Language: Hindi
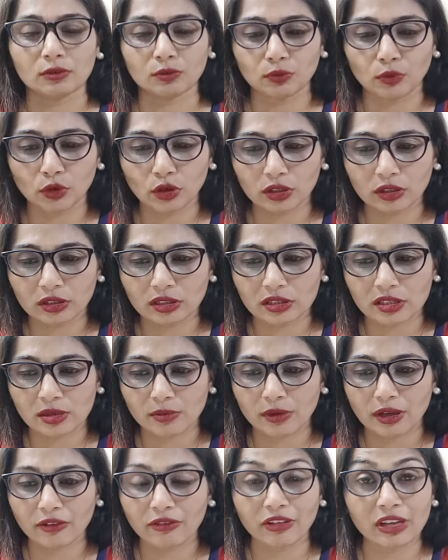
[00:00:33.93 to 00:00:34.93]
बहुत
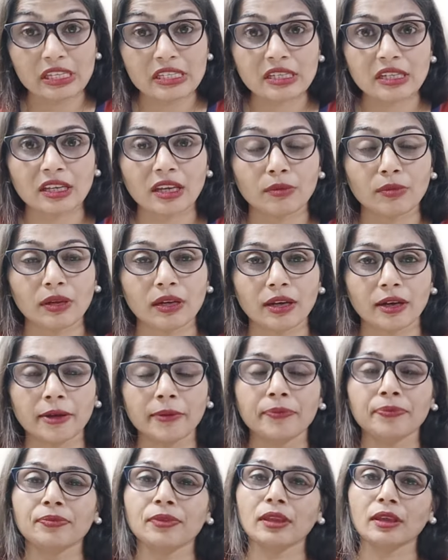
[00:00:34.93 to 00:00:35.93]
समय वेस्ट किए बिना
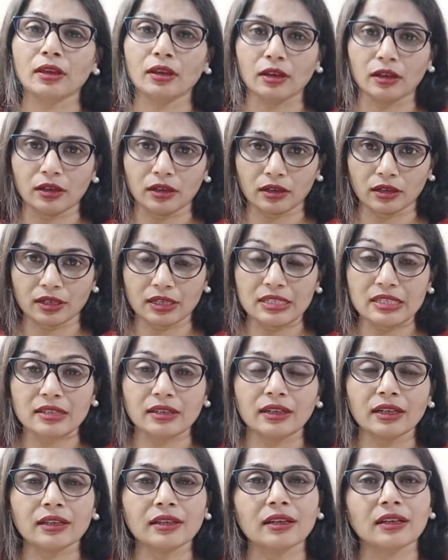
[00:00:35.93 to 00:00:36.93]

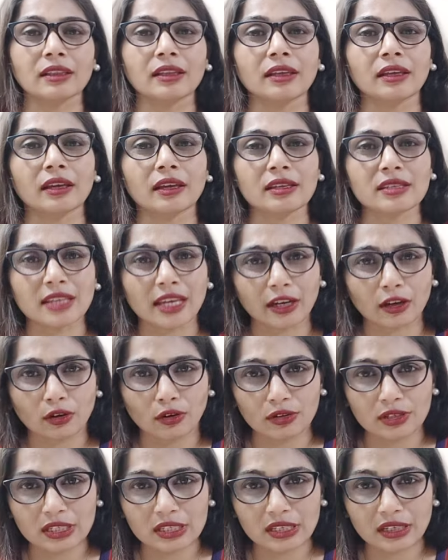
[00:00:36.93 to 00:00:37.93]
कंसल्ट करते हैं
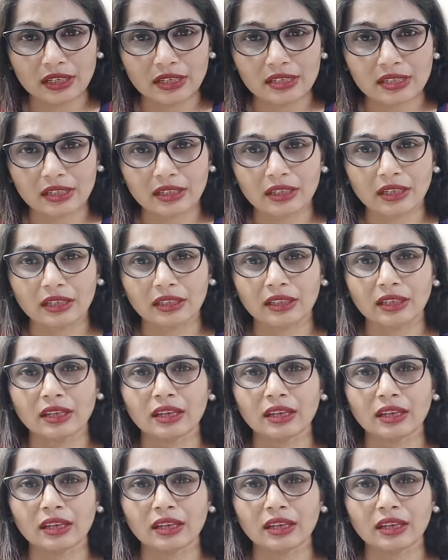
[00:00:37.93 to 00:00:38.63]
साइकोलॉजिस्ट से कंसल्ट करते